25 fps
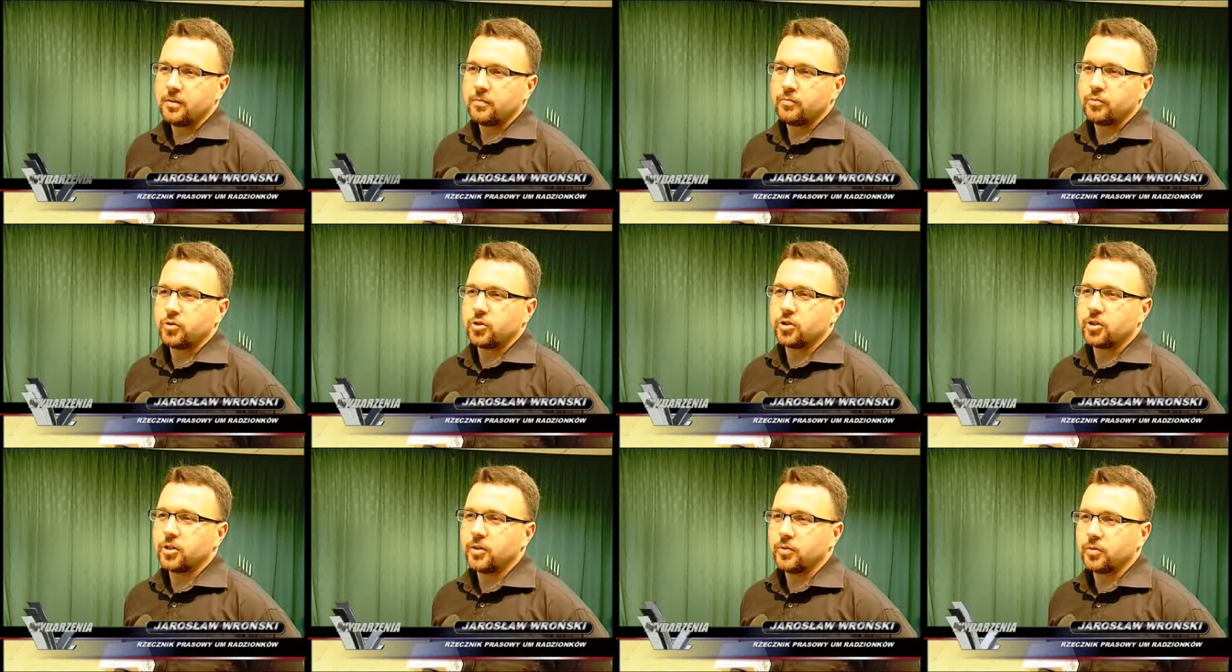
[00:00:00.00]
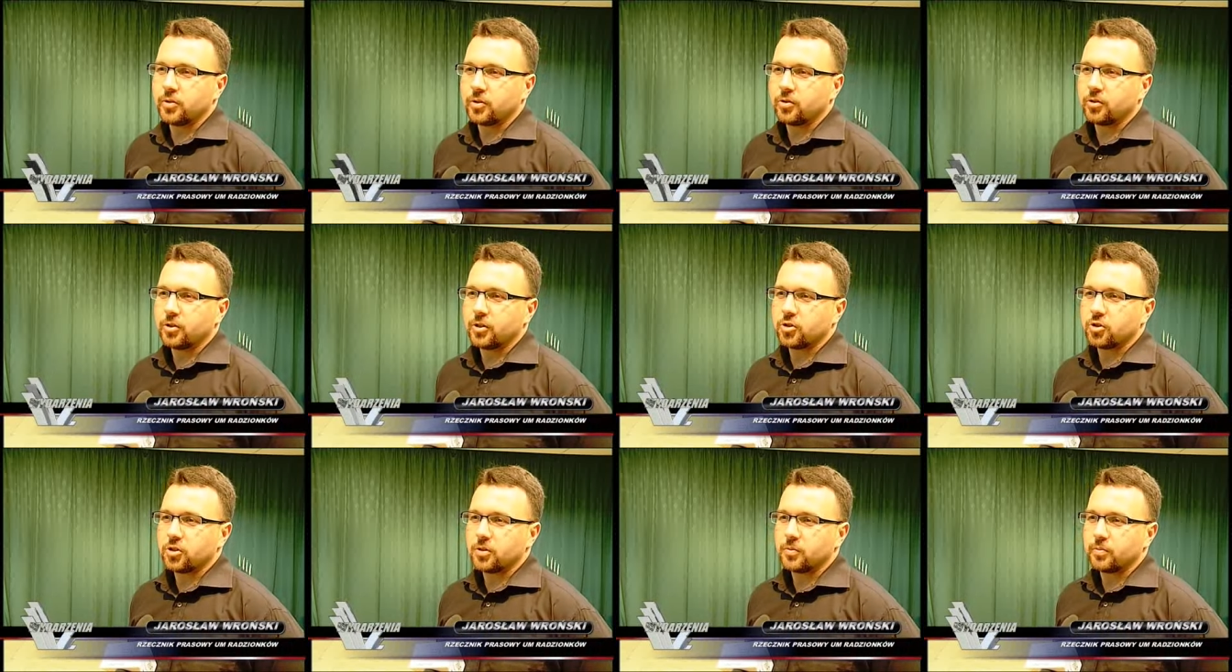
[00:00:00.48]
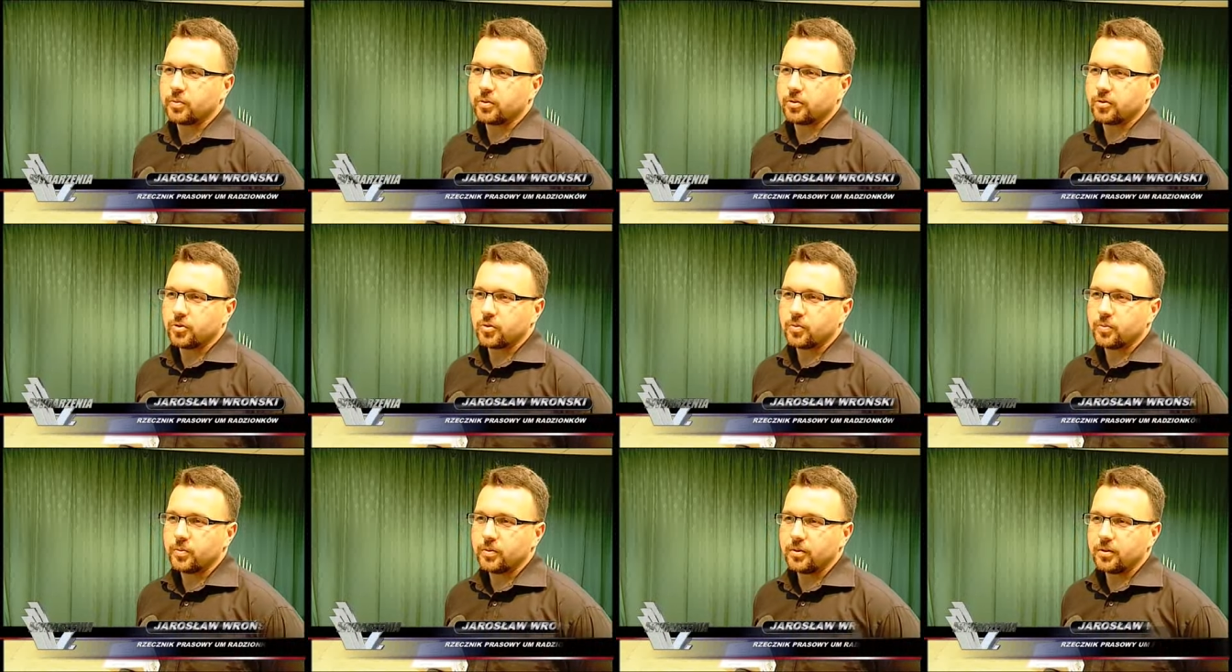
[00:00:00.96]
przychylił się do naszej
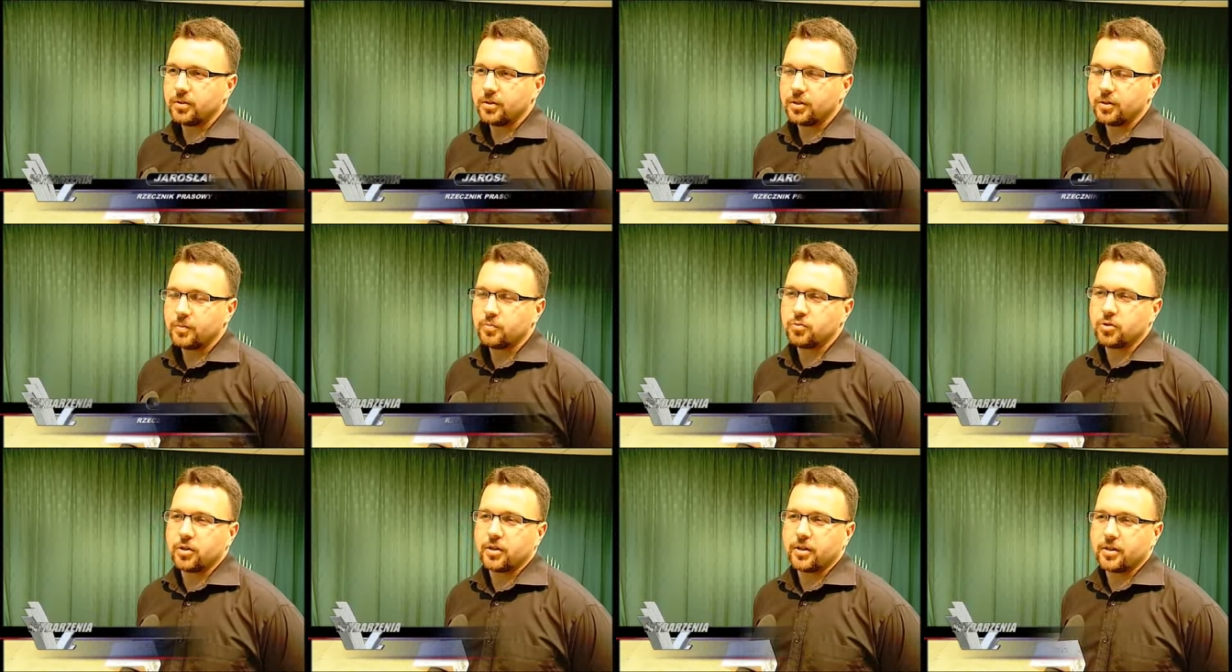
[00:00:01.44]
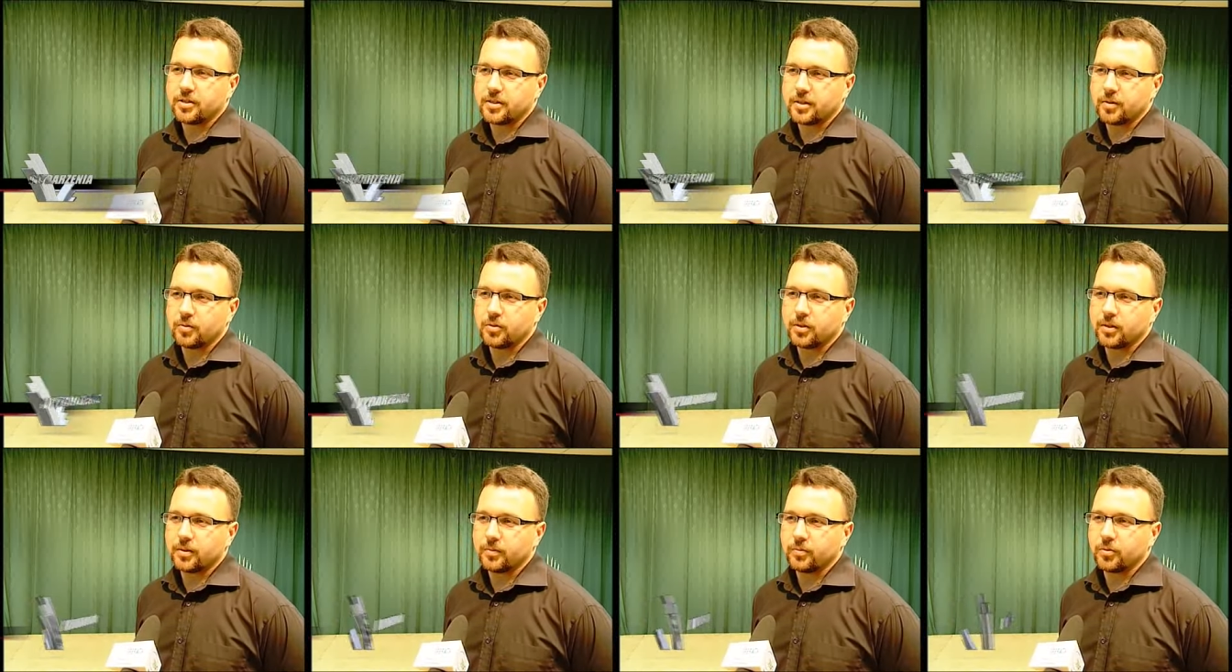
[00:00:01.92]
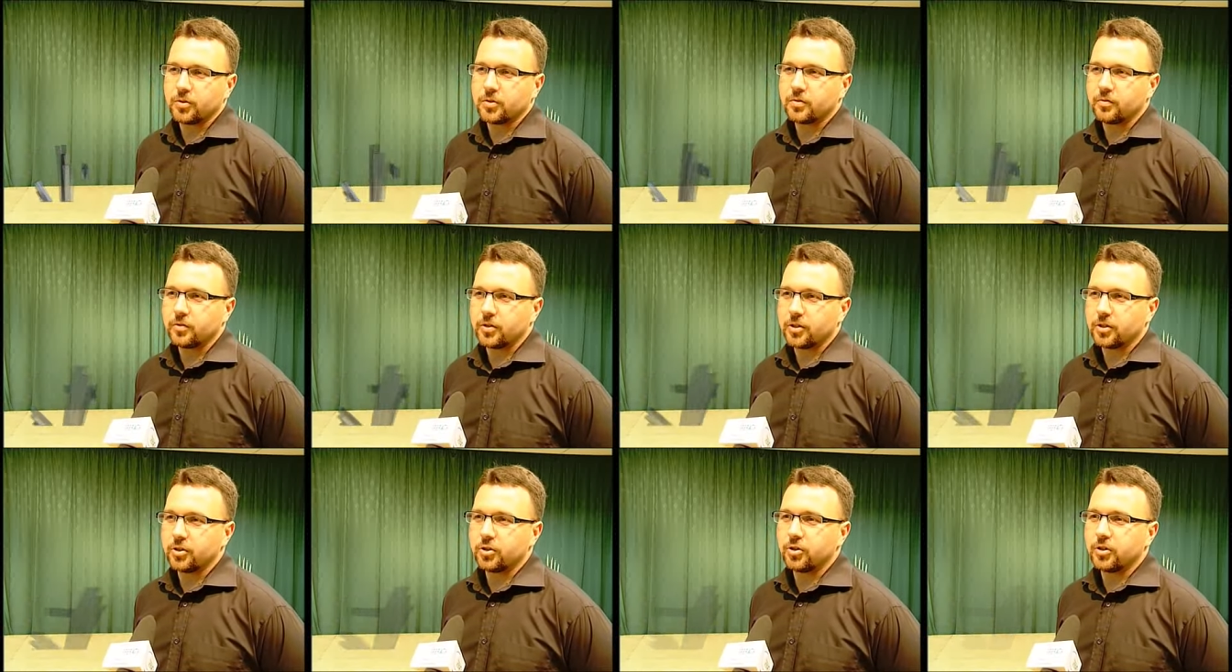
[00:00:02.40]
prośby i przekazał nam do
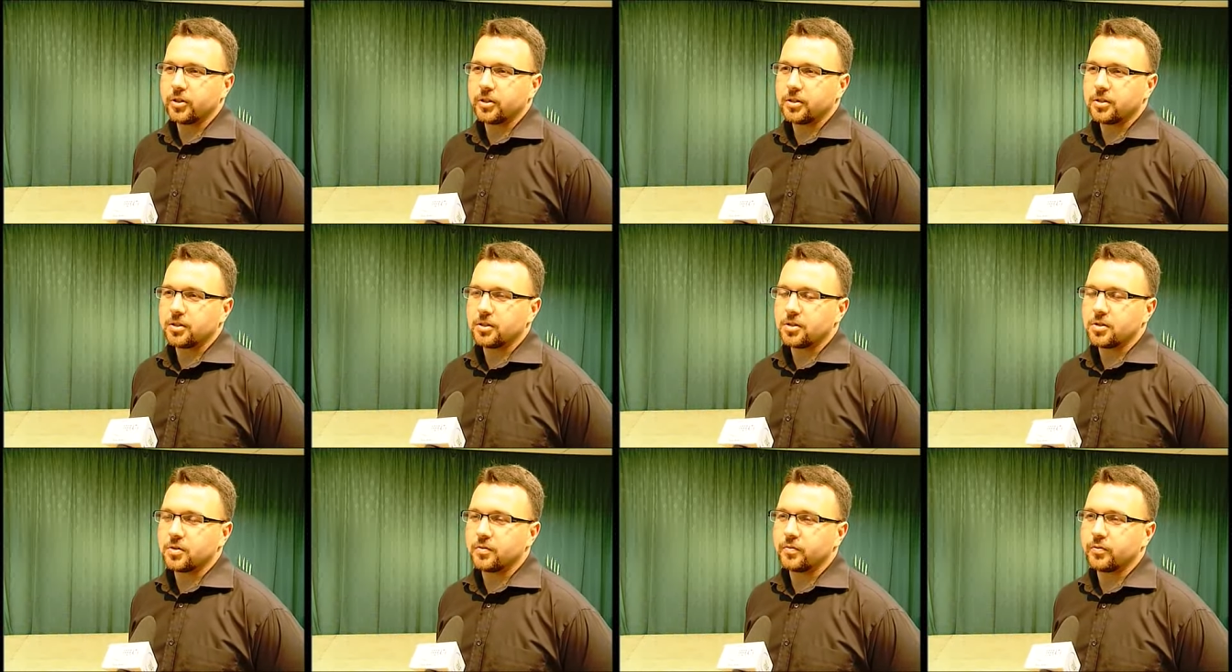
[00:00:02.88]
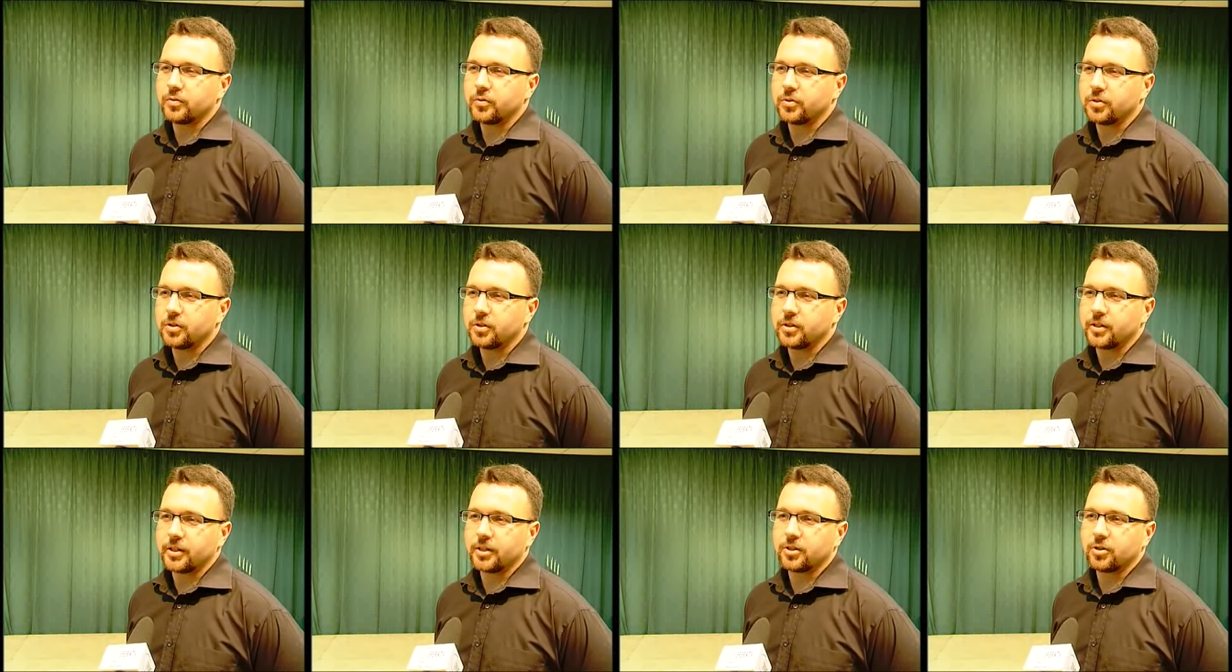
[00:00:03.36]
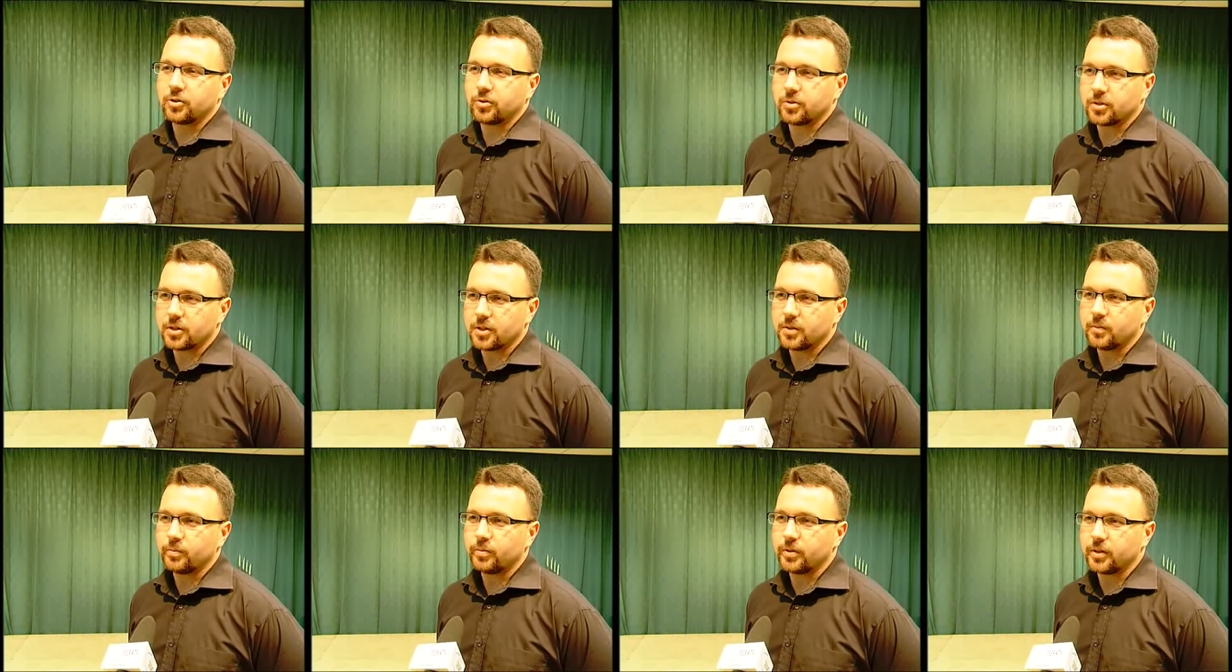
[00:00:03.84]
swojej kolekcji swój
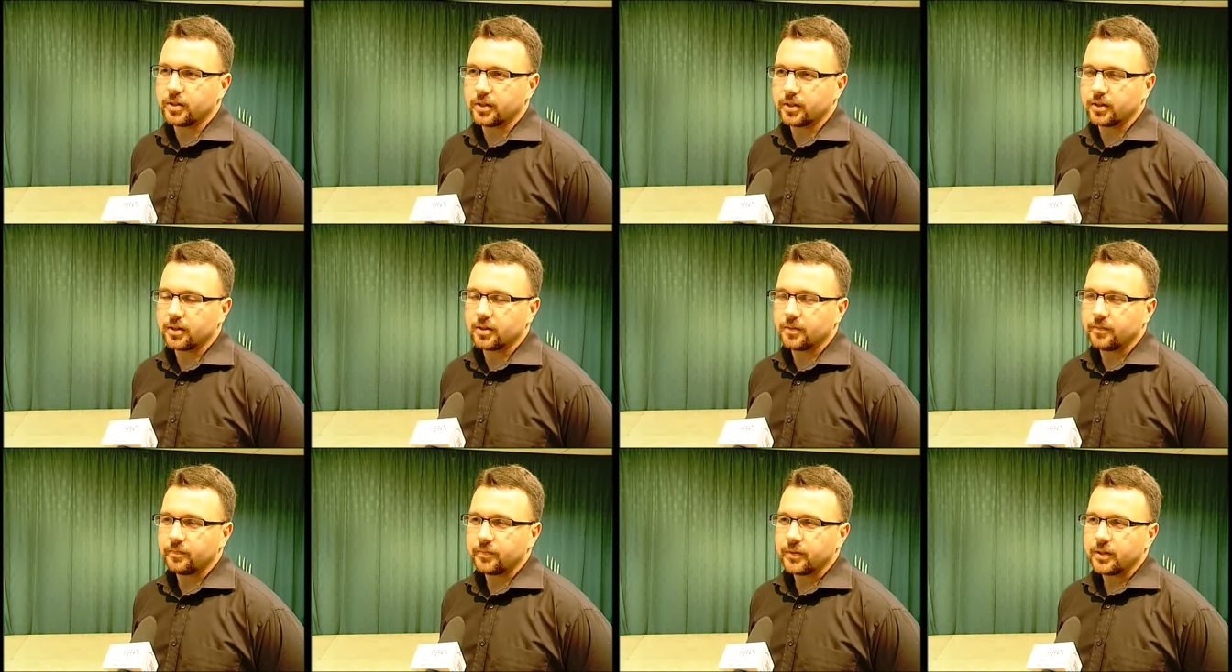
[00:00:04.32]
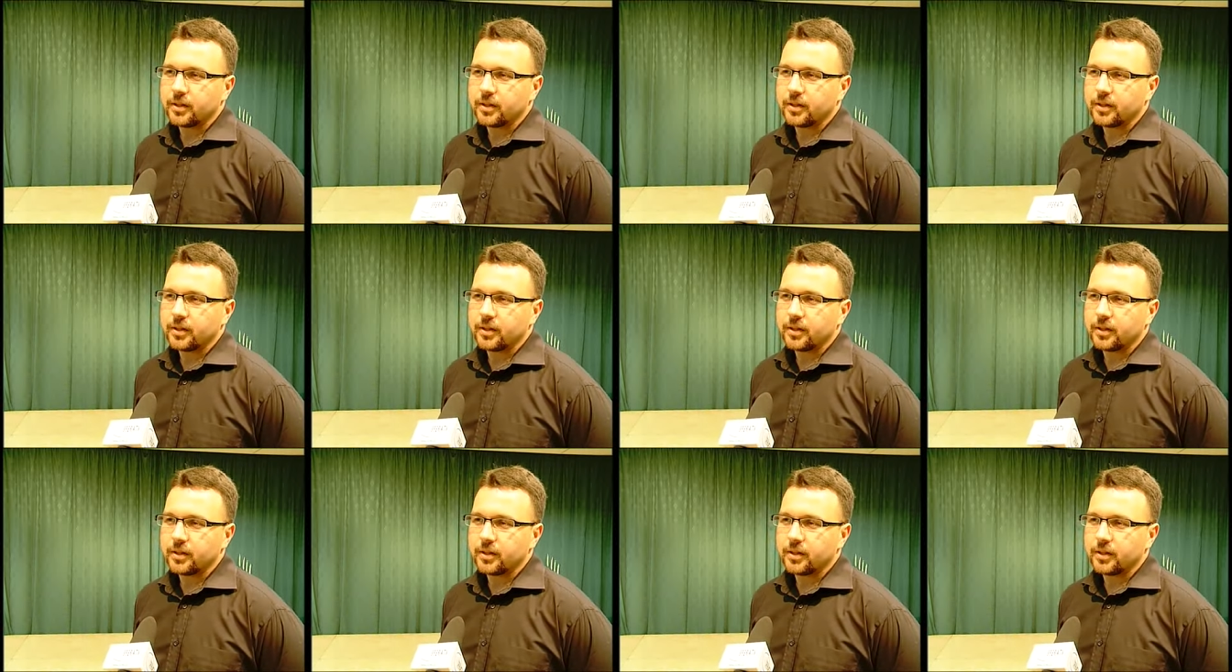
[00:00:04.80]
rektorski biret.